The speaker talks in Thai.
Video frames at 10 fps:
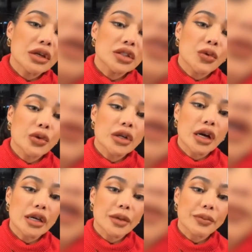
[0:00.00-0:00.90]
รนด์เราน่าจะคุ้น
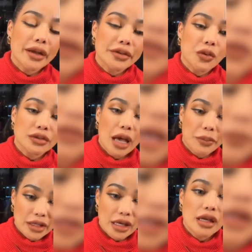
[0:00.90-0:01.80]
เคยกับการส่ง
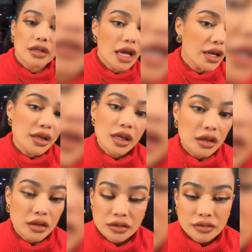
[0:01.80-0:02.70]
ต่างประเทศแค่นั้น
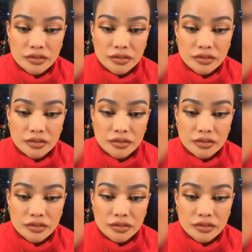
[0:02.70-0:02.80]
เอง